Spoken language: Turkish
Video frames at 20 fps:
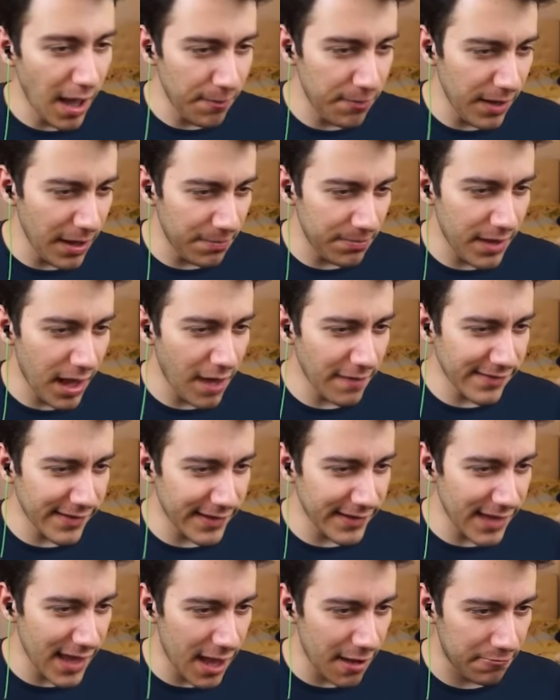Yap yap daha
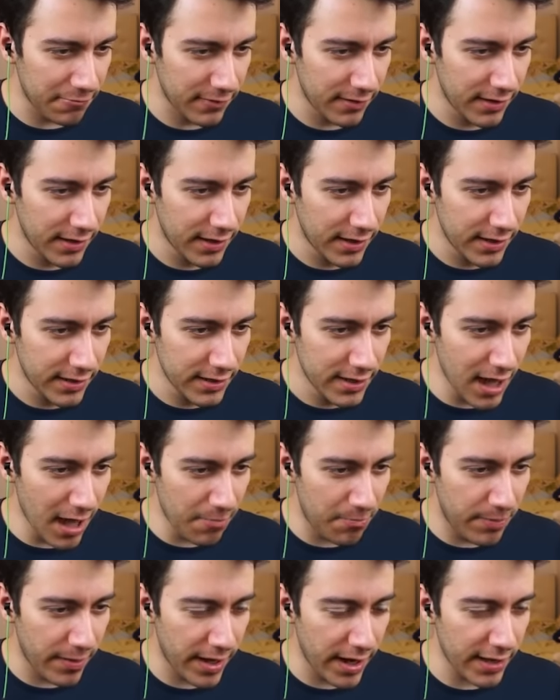fazla yap.
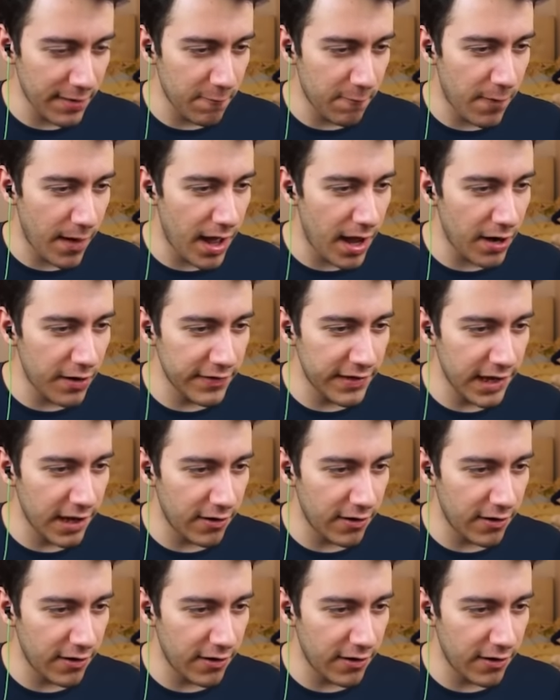Yap para pahalı